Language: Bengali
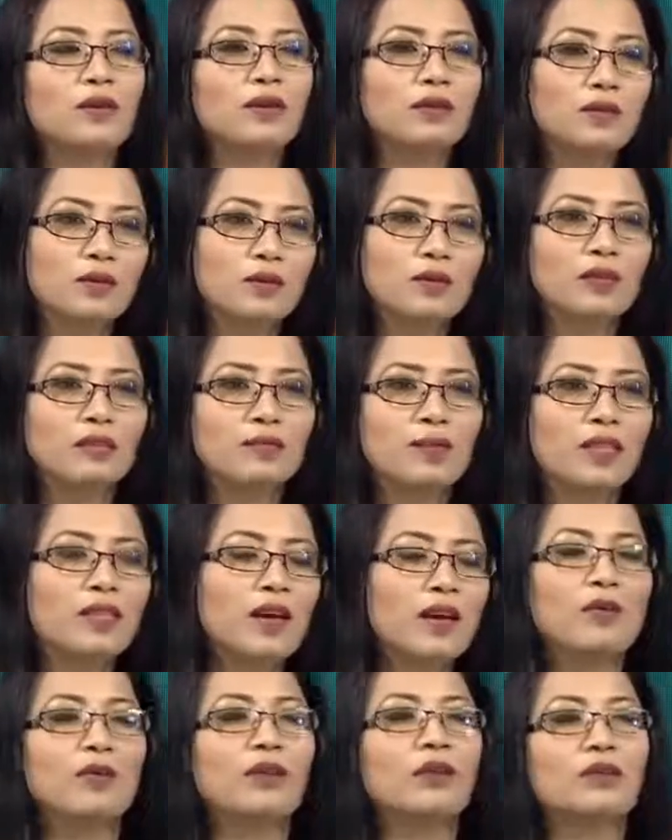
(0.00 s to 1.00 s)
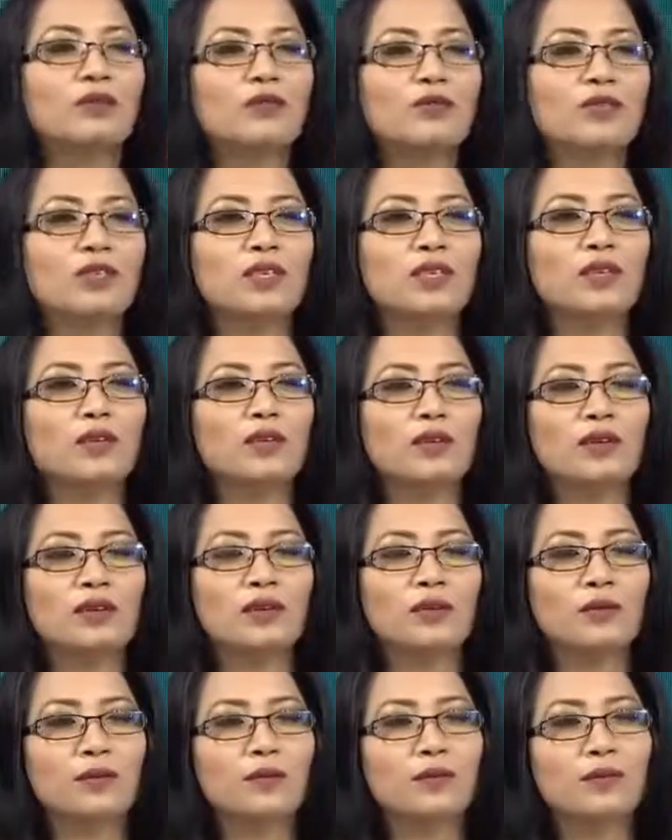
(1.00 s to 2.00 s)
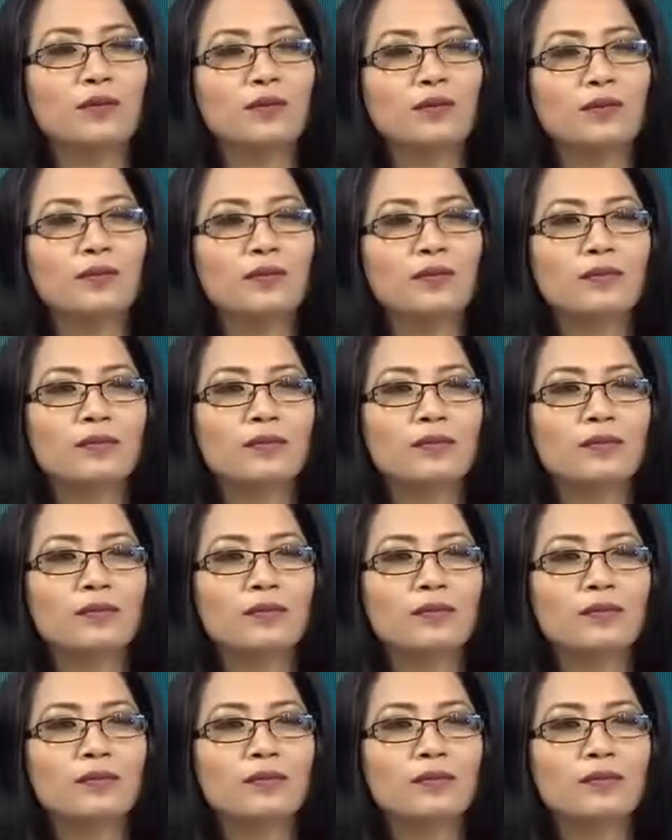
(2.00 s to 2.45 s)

অথবা ধরেন মাথায় অনেক খুশকি হয় এরকম